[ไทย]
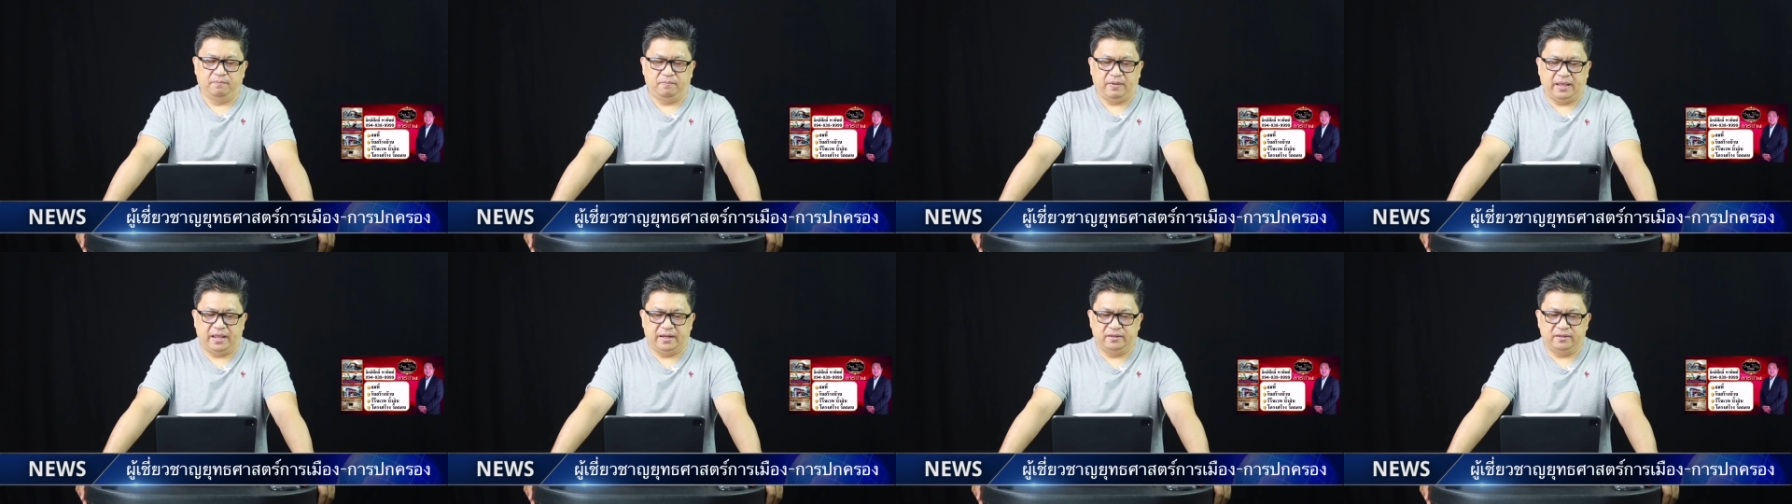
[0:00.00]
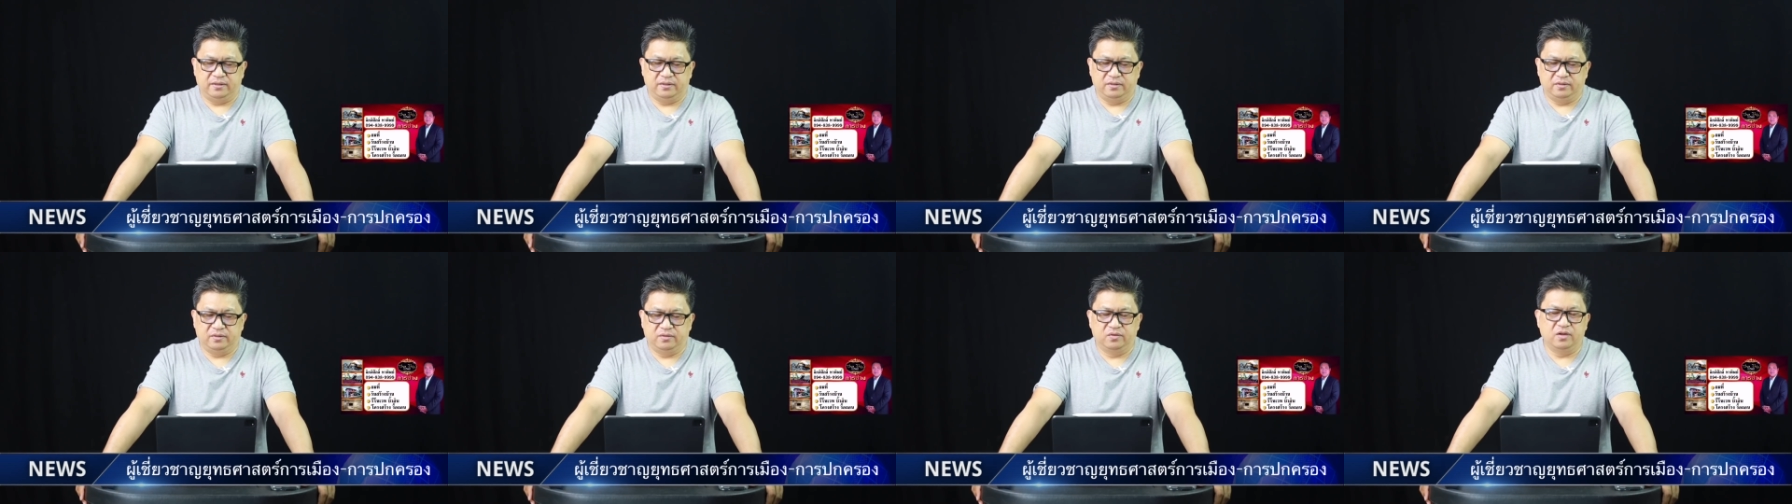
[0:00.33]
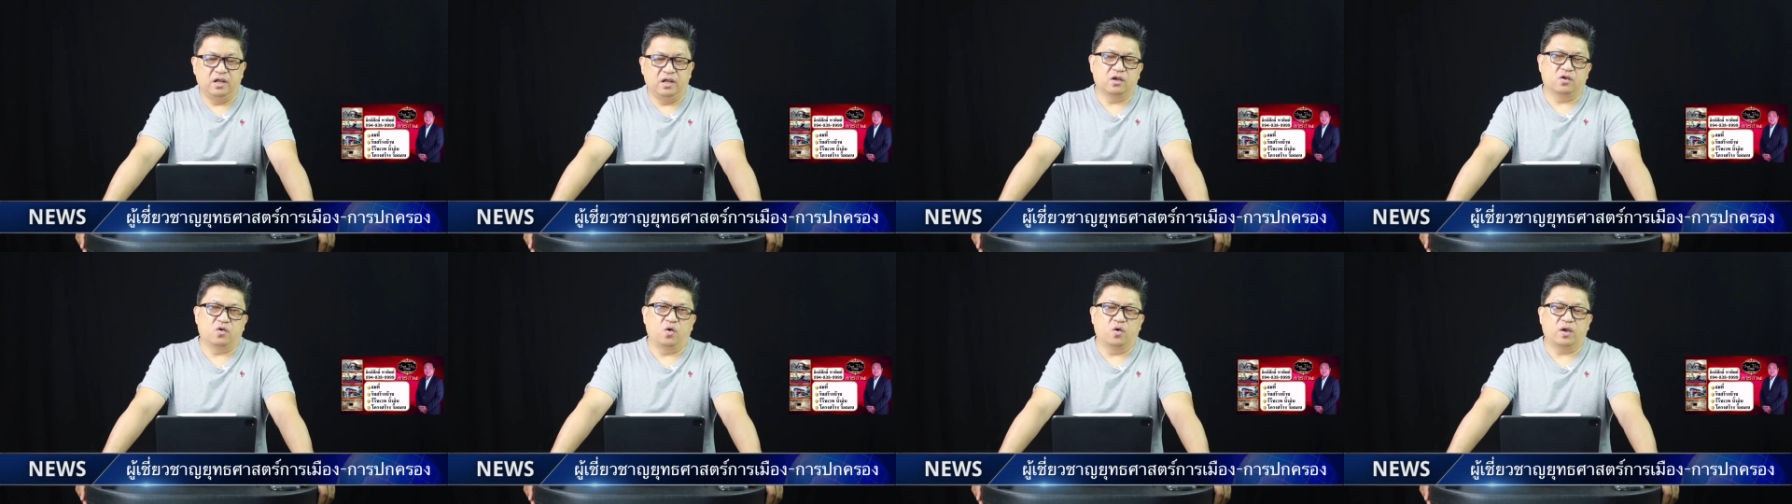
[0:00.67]
เป็น
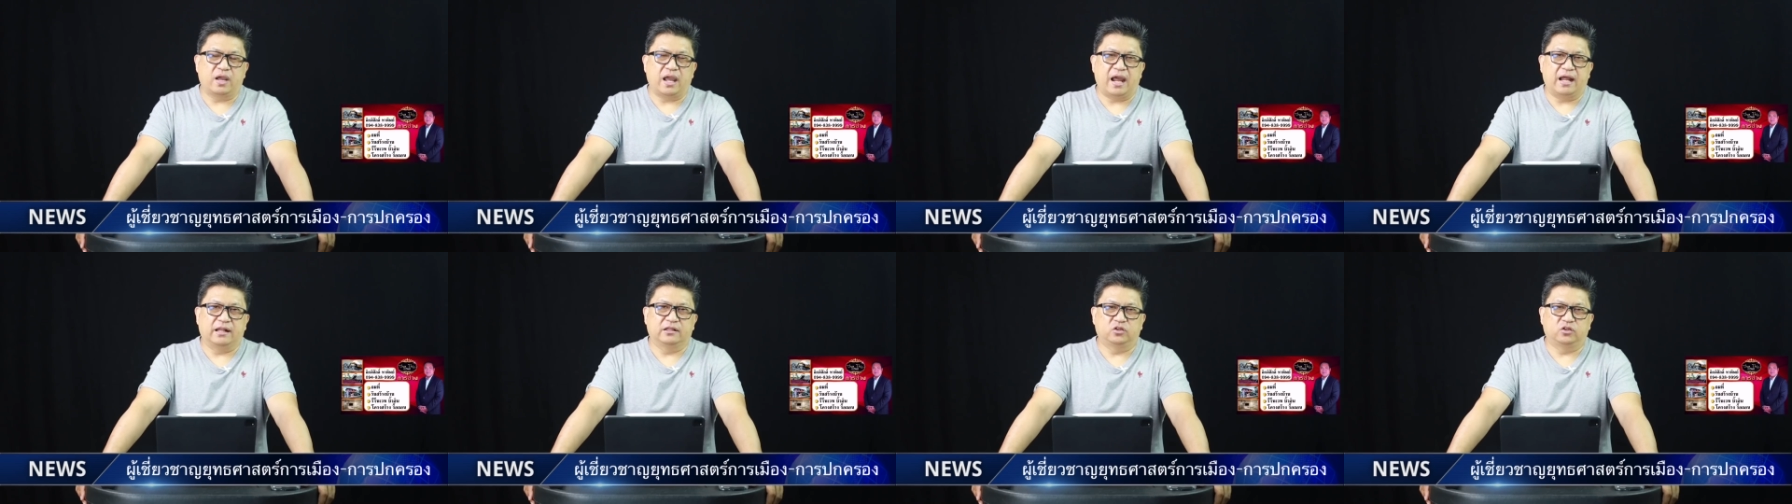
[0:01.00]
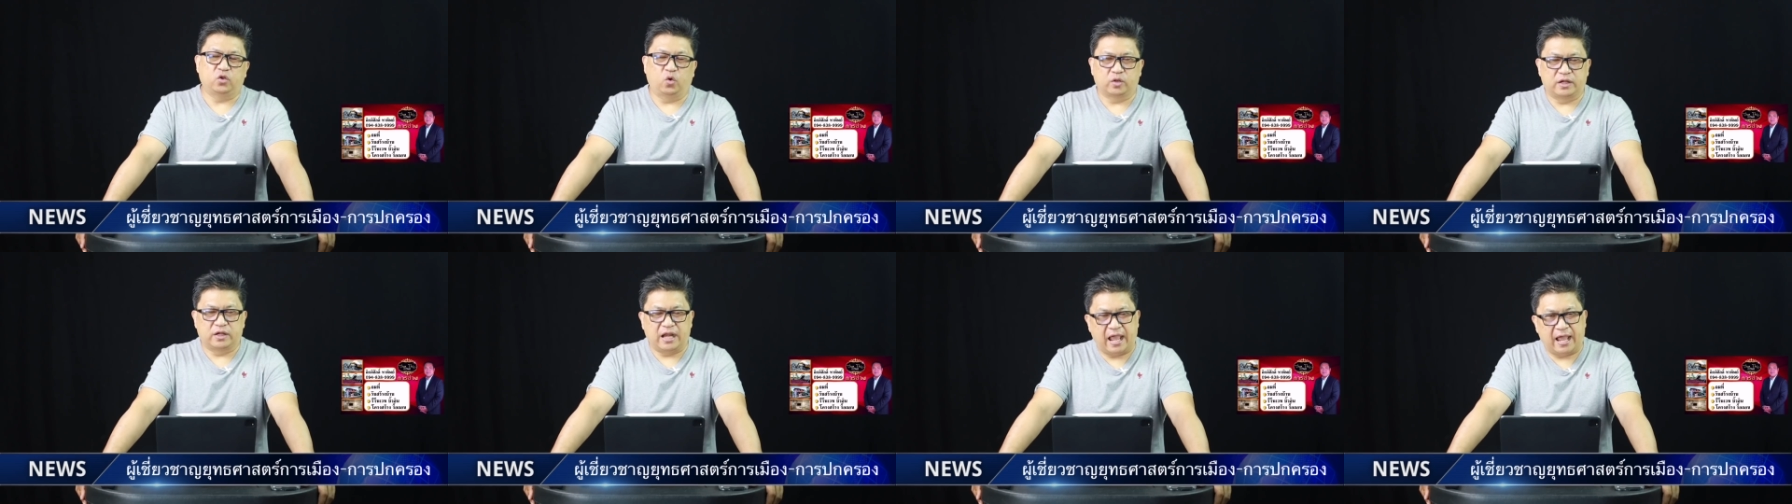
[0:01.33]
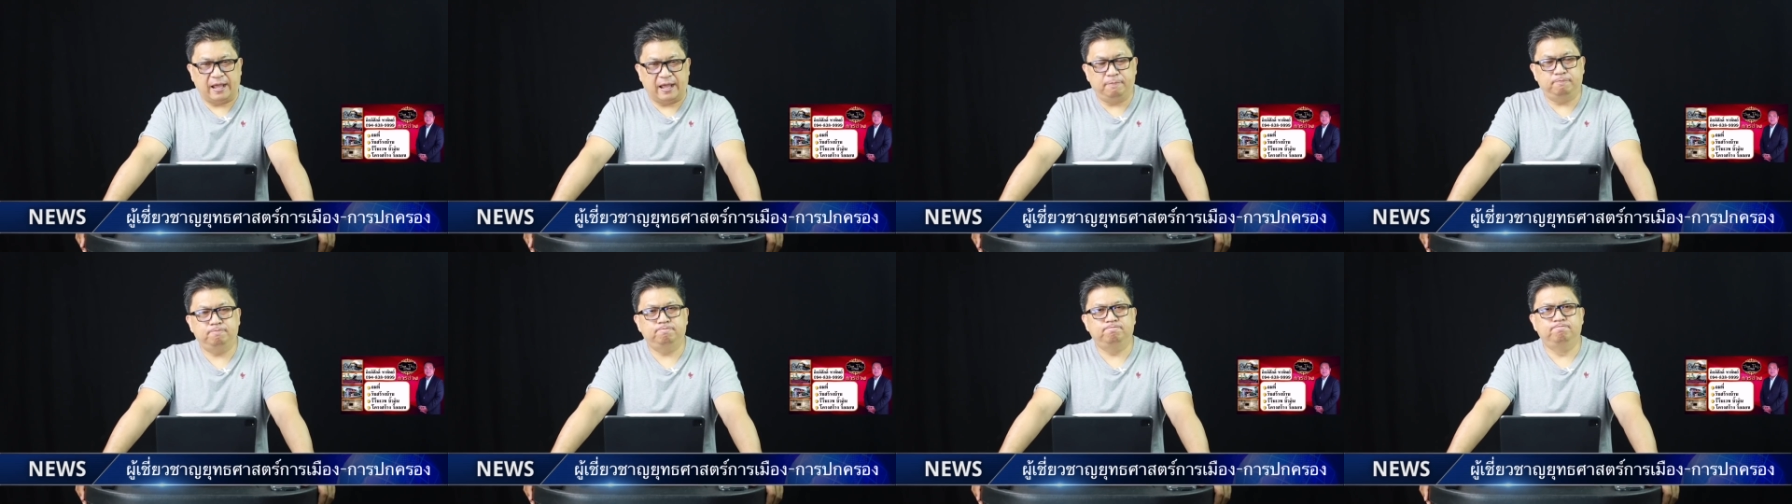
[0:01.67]
เรื่องของการตก
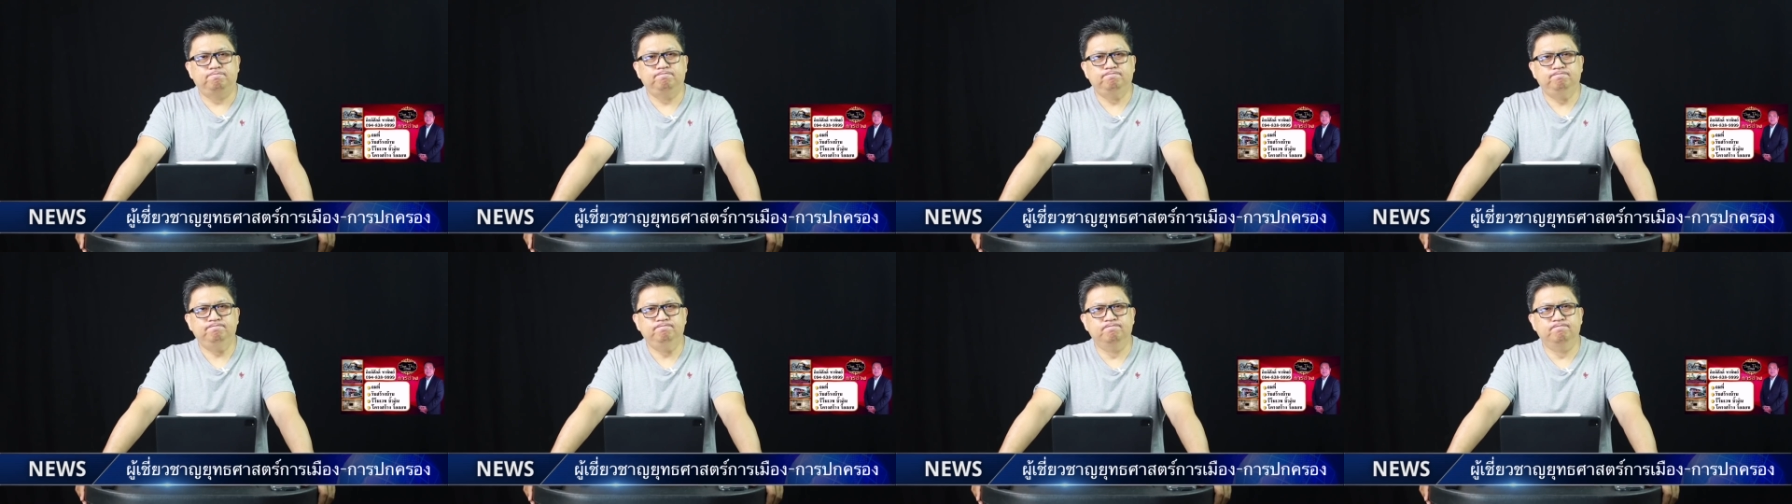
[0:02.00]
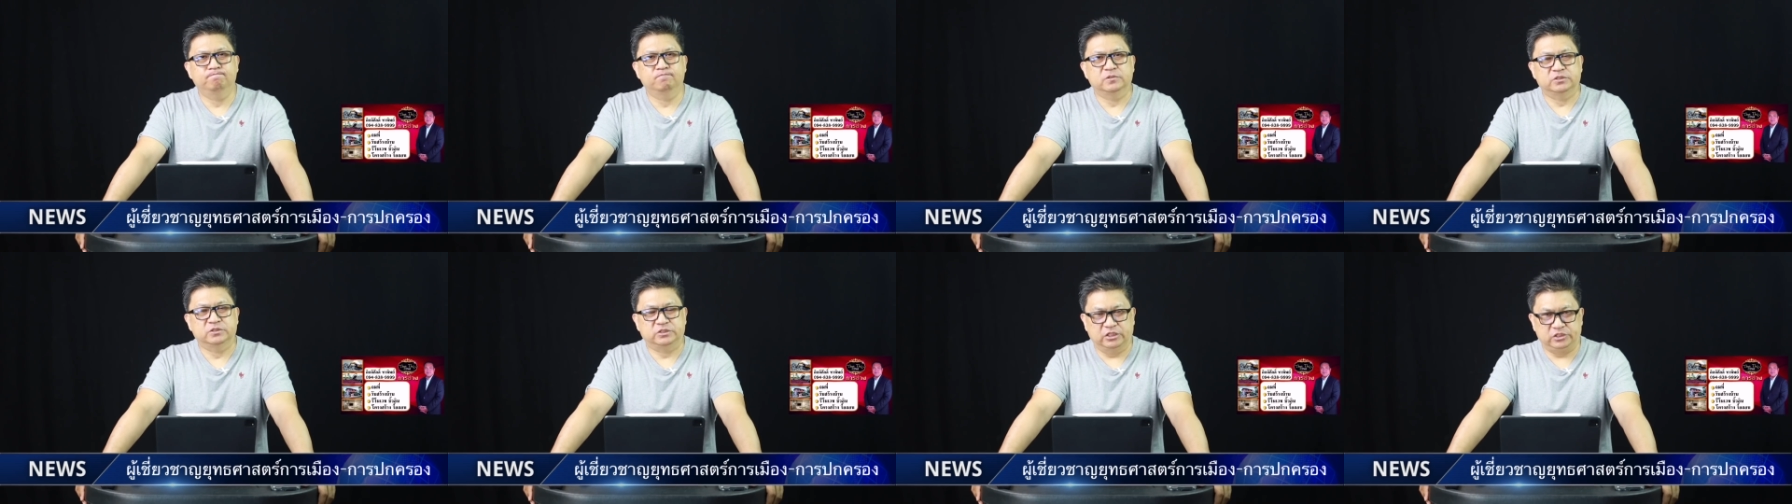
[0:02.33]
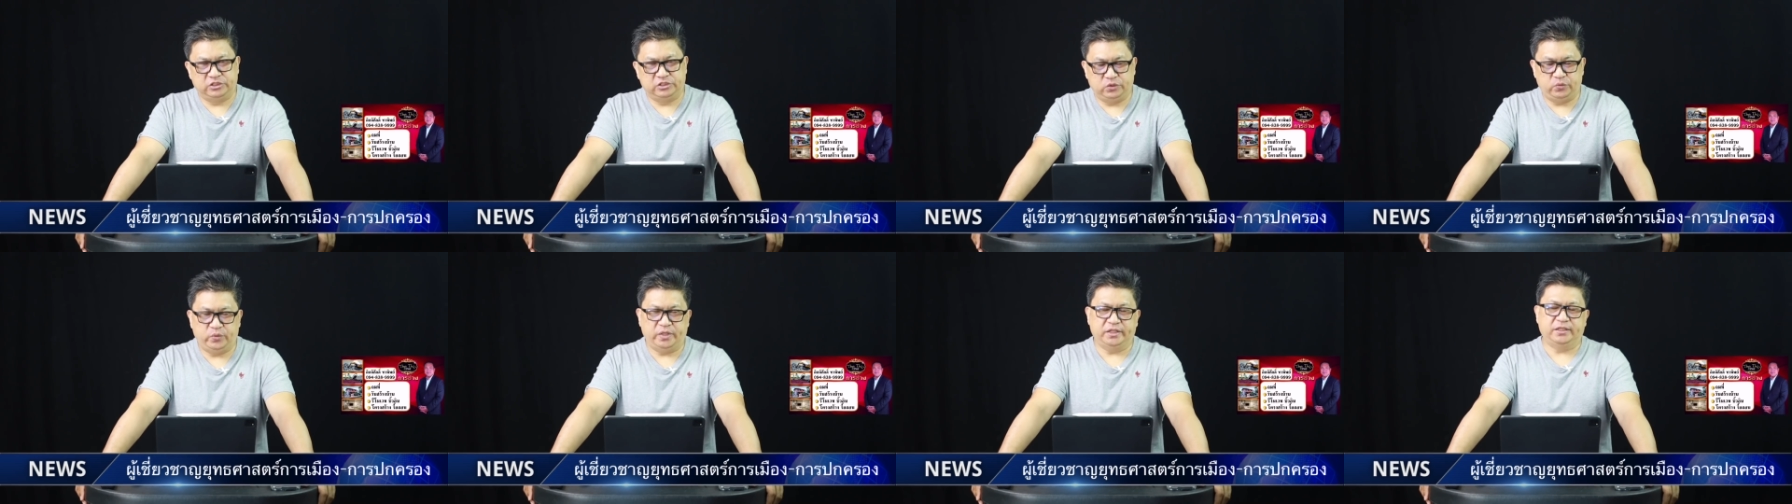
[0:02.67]
น้ำเสี
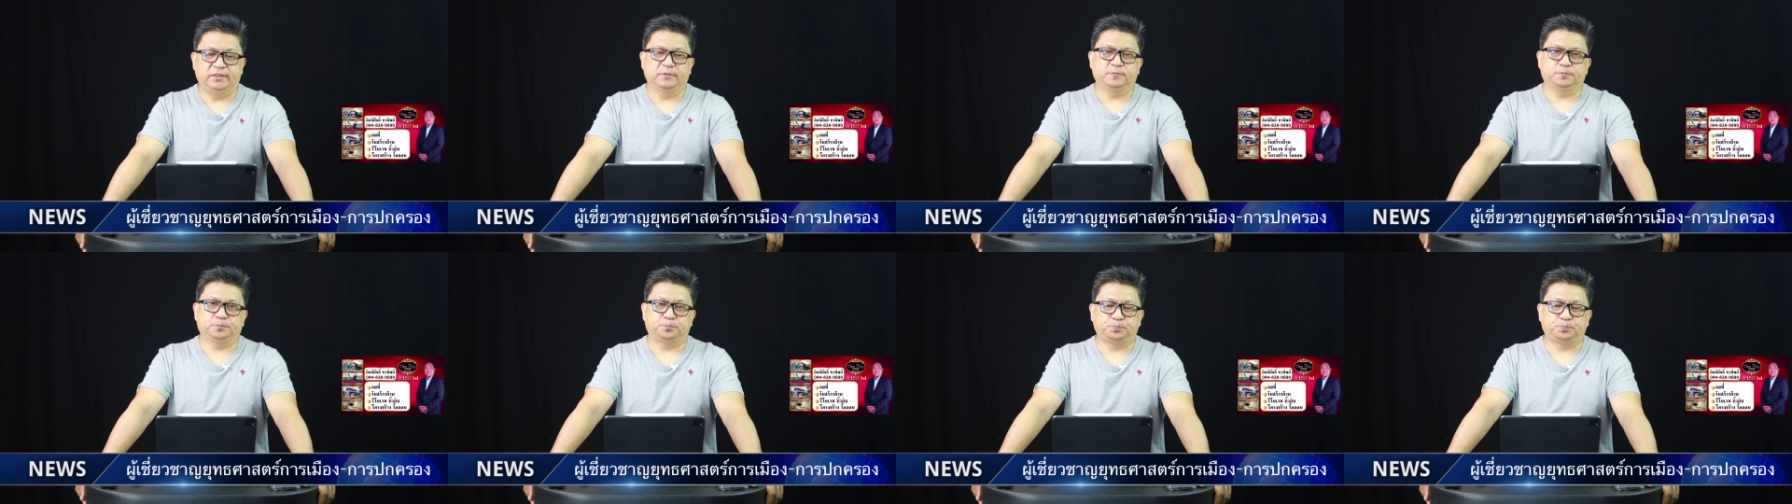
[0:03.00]
ยชีวิต